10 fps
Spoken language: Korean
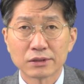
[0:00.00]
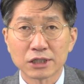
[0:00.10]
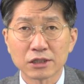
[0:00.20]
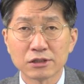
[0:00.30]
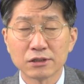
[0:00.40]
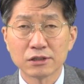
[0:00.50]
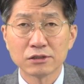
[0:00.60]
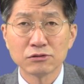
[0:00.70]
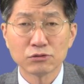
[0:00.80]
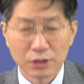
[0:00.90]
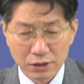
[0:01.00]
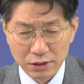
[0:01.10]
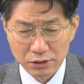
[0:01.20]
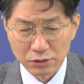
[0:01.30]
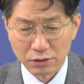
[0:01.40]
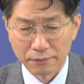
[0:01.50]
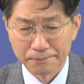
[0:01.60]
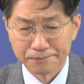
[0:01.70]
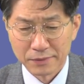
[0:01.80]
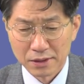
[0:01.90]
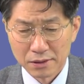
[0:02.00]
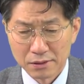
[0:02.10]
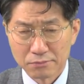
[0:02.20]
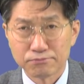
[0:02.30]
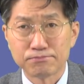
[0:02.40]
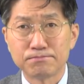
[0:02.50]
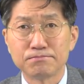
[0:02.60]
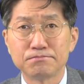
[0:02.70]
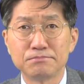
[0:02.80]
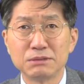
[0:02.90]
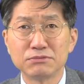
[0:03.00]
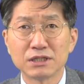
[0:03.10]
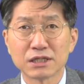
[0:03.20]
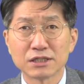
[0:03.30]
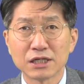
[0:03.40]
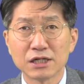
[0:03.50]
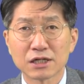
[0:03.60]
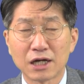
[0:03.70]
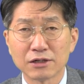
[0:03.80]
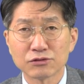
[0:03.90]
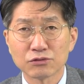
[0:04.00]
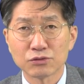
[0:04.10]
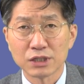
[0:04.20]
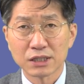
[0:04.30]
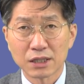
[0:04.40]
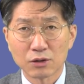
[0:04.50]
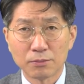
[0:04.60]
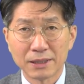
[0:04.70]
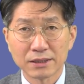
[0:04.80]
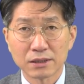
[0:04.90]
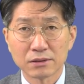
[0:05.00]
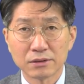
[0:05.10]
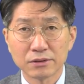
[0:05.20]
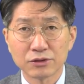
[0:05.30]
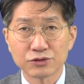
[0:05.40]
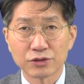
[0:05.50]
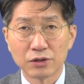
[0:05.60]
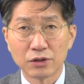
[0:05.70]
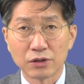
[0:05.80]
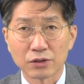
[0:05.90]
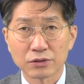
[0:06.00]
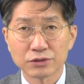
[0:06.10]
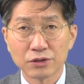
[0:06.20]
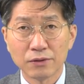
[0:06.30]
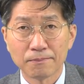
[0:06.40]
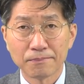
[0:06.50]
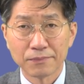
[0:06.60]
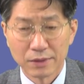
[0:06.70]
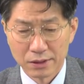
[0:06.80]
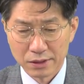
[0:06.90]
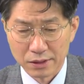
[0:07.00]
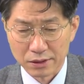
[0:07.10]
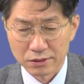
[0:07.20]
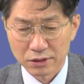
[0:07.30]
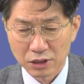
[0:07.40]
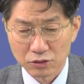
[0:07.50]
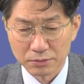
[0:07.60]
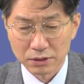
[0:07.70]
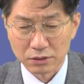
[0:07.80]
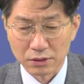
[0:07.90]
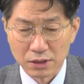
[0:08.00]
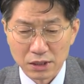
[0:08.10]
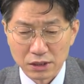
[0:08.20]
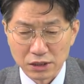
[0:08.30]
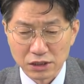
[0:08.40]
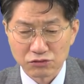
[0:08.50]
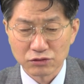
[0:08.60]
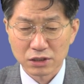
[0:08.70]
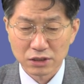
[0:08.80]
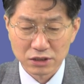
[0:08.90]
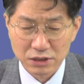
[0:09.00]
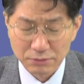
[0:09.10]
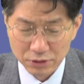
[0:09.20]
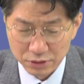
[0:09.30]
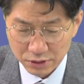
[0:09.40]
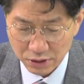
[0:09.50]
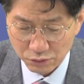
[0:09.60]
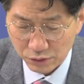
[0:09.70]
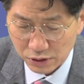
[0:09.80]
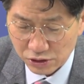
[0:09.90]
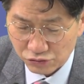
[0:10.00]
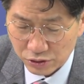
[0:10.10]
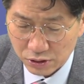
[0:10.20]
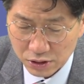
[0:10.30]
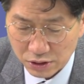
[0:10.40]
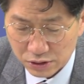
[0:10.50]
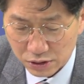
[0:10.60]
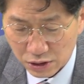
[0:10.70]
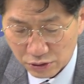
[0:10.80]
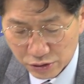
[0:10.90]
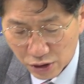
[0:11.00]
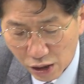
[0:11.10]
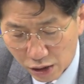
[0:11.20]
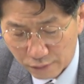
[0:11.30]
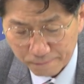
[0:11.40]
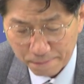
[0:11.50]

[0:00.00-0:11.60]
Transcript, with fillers: 자기들이 스스로 생각해서 미분양이 생길 가능성도 있다라고 판단을 하는 거죠. 그죠? 예, 그렇다 그러면은 이 순위까지 잡아놨는데 왜 이 순위까지 해놨을까?